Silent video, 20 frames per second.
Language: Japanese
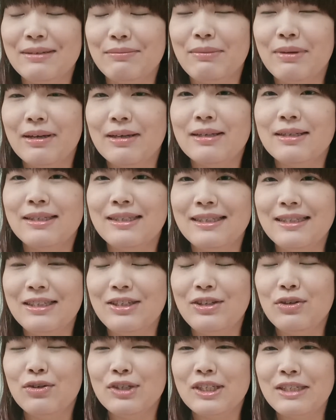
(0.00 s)
まあ
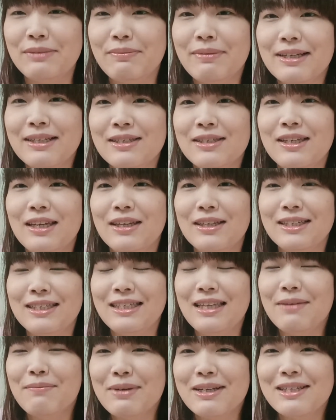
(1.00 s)
治療しますけ
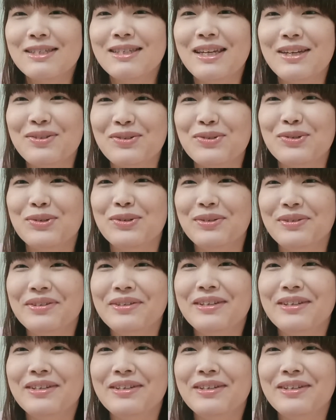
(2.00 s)
してますけど、